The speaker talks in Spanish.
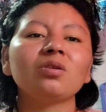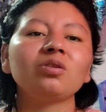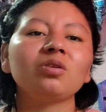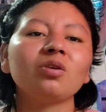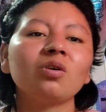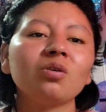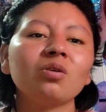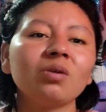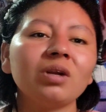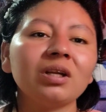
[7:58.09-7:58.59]

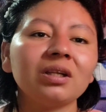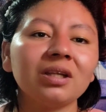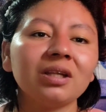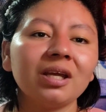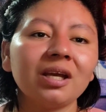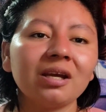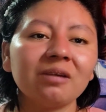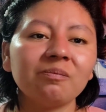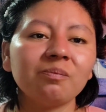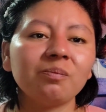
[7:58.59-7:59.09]
todo el
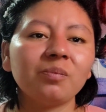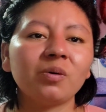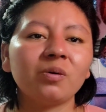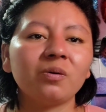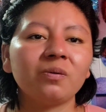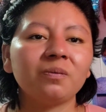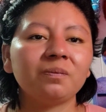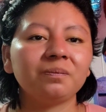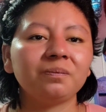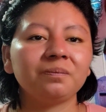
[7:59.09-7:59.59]
tiempo
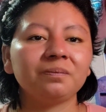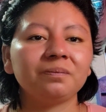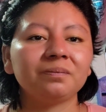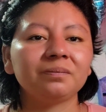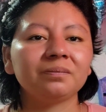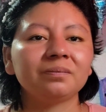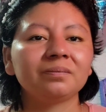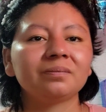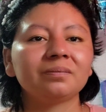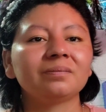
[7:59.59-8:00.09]

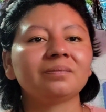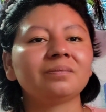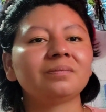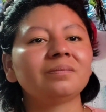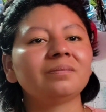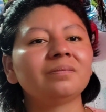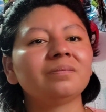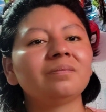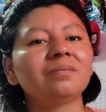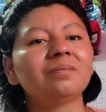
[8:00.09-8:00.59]

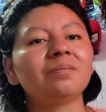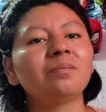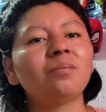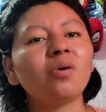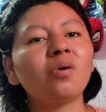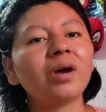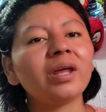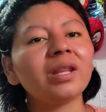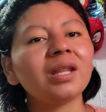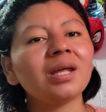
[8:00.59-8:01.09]
puede